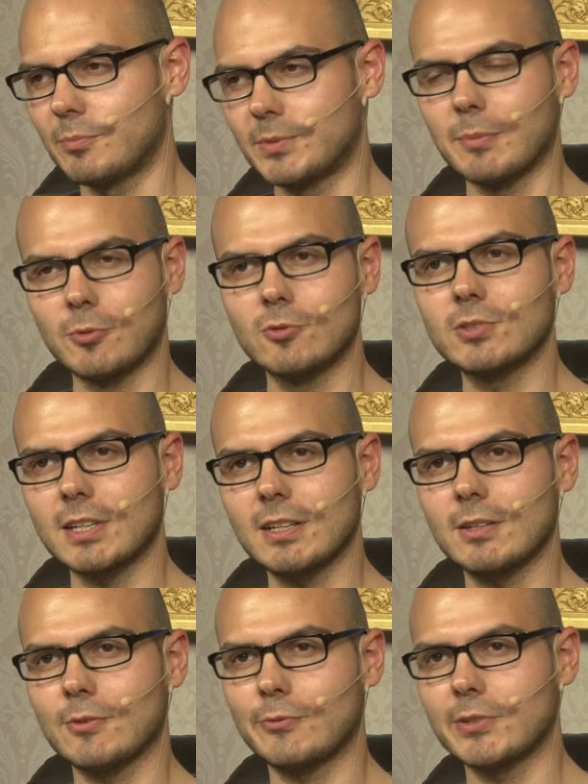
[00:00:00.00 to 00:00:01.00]
der
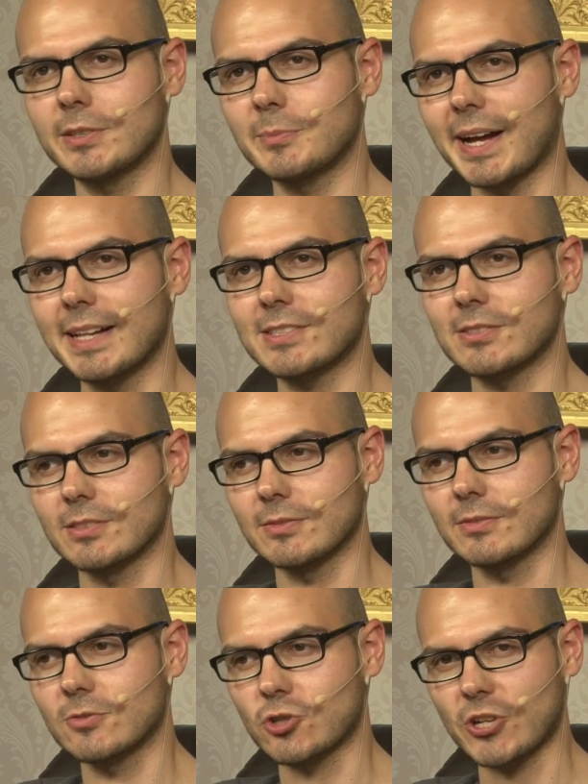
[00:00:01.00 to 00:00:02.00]
Bruder von dem
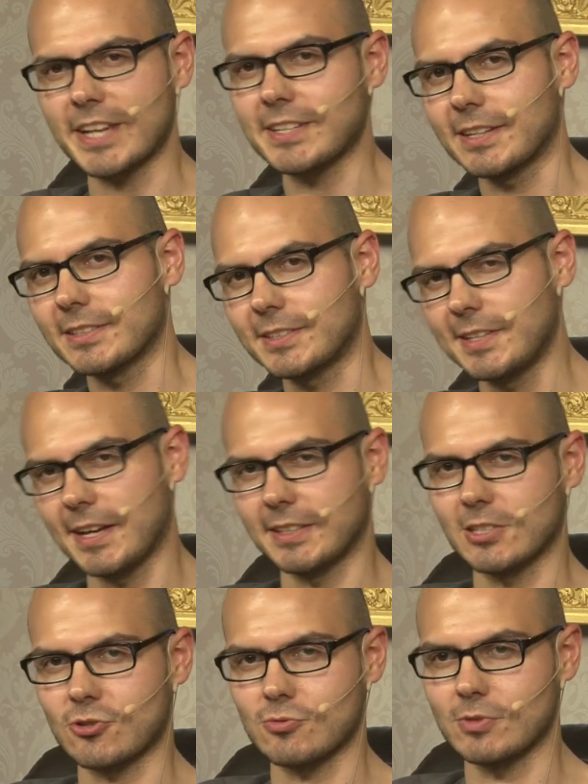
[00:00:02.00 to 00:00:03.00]
geilsten Stecher hier an
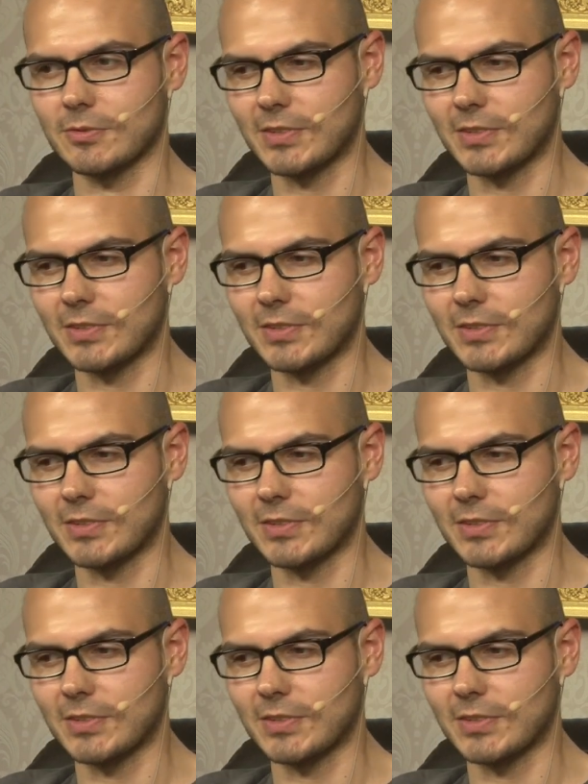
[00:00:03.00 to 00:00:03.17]
der Schule.